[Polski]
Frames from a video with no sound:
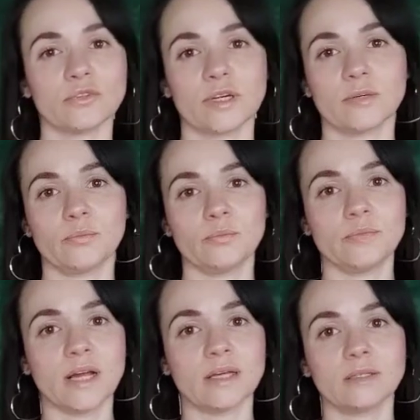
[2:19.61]
jak
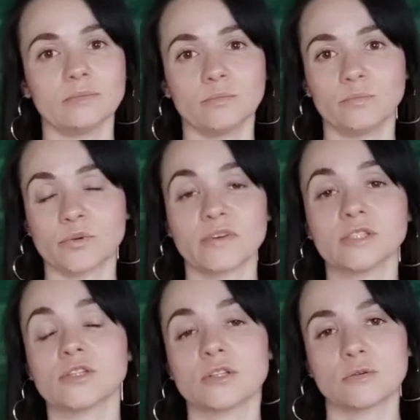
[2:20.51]
dalej
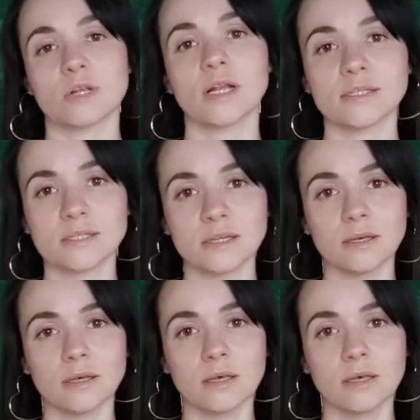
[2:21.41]
prowadzić tę relację,